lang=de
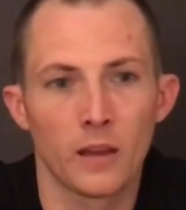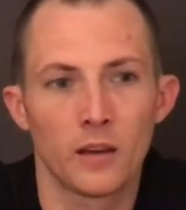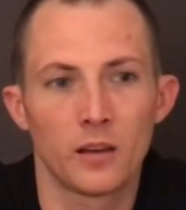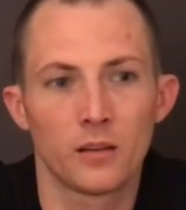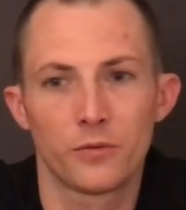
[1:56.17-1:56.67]

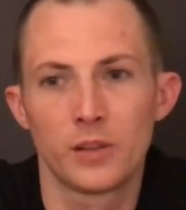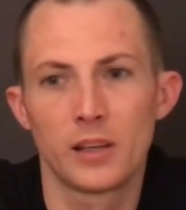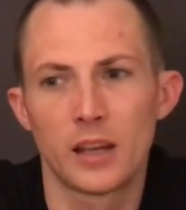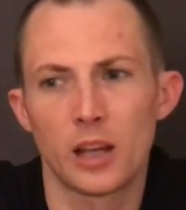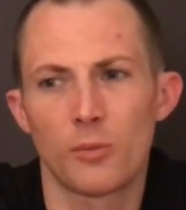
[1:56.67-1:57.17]
Äh, viele
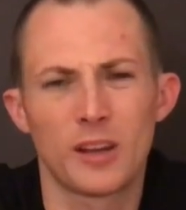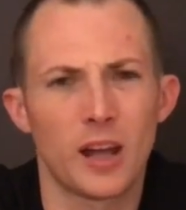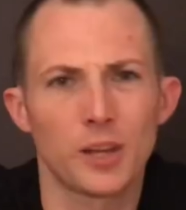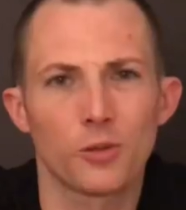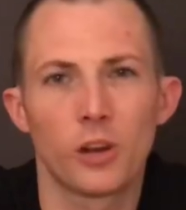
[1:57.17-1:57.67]
gehen dann mit
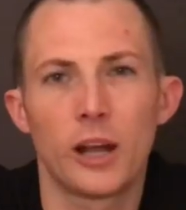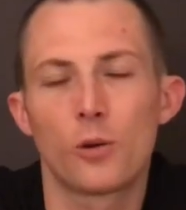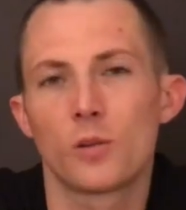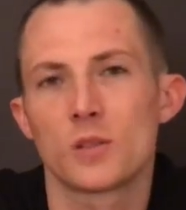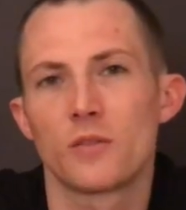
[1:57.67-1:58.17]

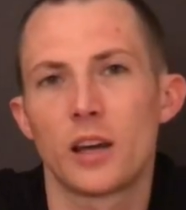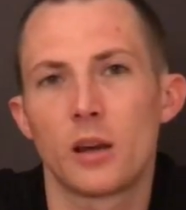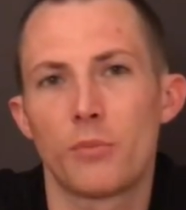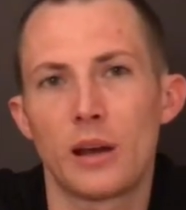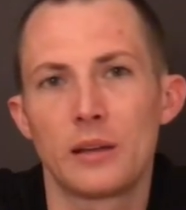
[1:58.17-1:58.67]
Natronlauge und so
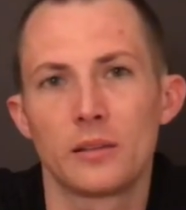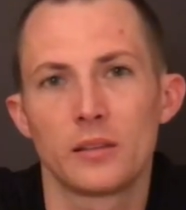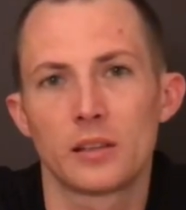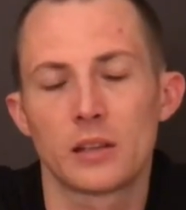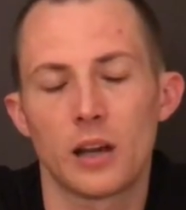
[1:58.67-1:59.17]
weiter bei.
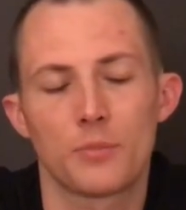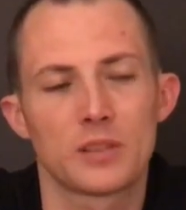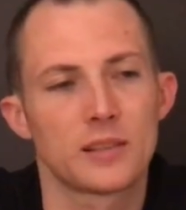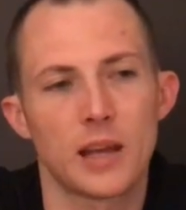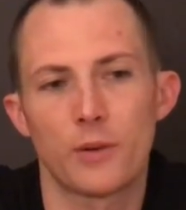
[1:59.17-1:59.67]
Ich habe es
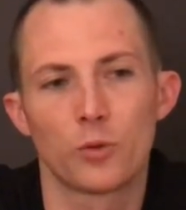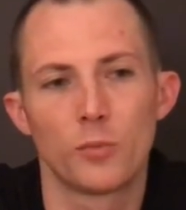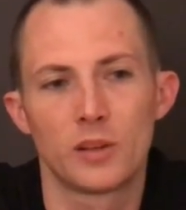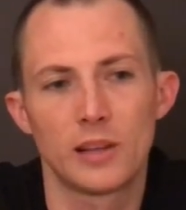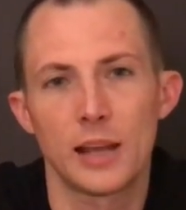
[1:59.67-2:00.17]
jetzt einfach nur
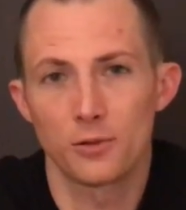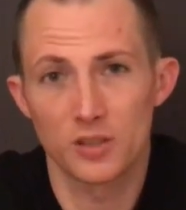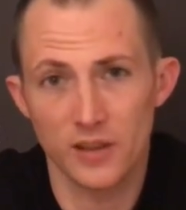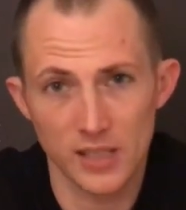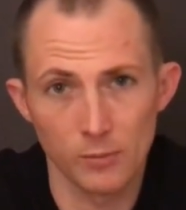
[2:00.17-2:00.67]
mit
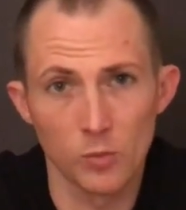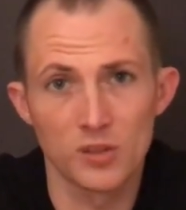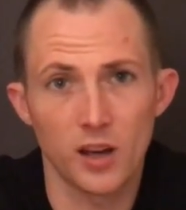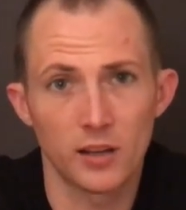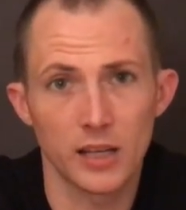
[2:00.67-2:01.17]
Leitungswasser
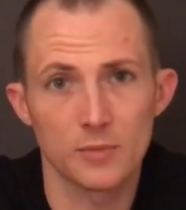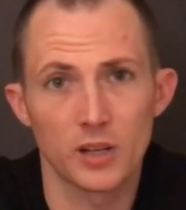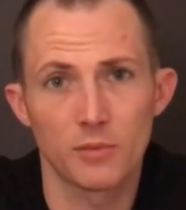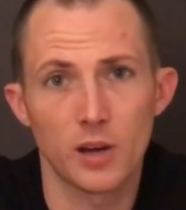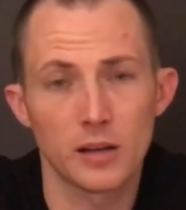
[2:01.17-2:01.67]
momentan erstmal
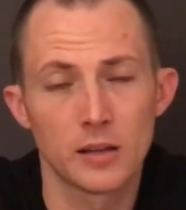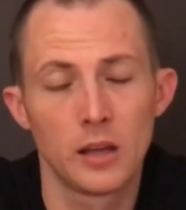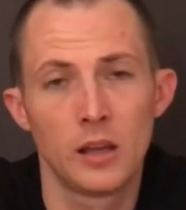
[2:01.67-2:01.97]
gemacht.